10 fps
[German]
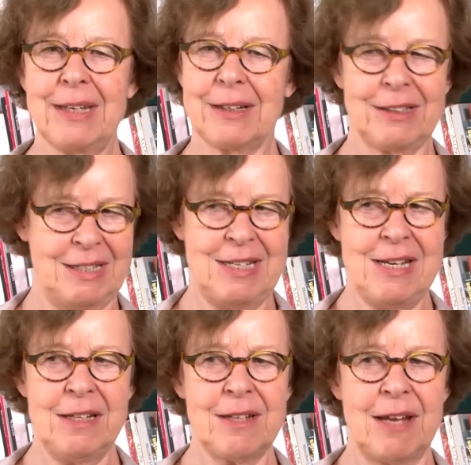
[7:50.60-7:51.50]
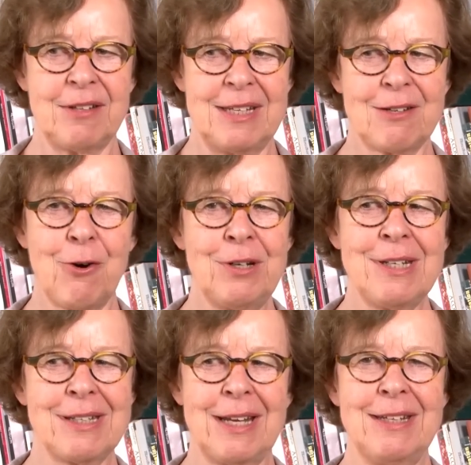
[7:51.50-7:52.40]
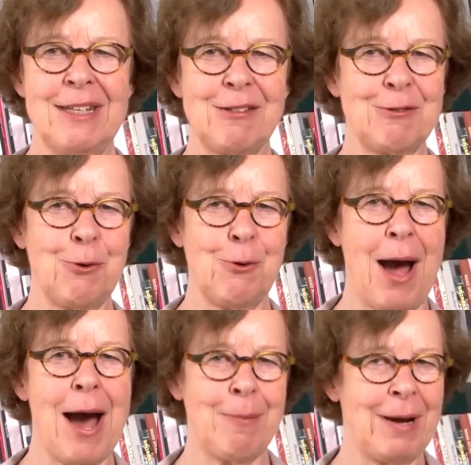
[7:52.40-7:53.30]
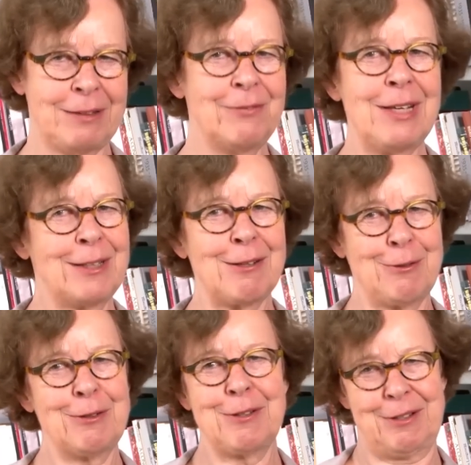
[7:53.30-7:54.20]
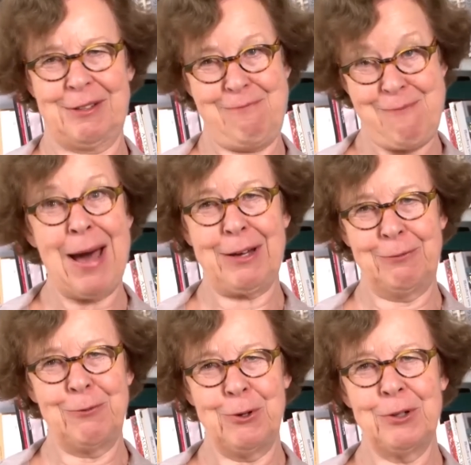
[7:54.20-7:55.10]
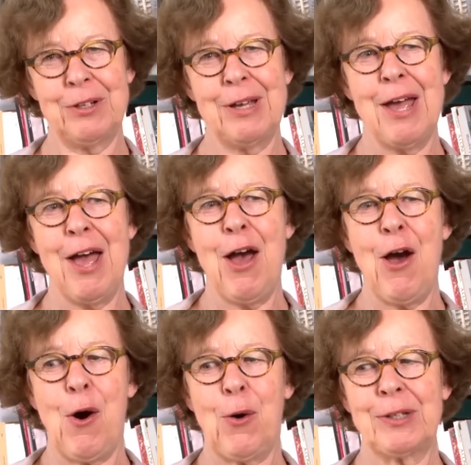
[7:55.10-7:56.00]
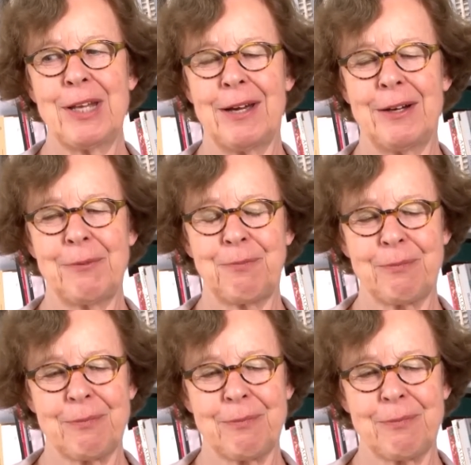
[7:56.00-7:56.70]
irritiert. Also ich konnte dann nicht so arbeiten, wie ich das sonst machen würde. Und der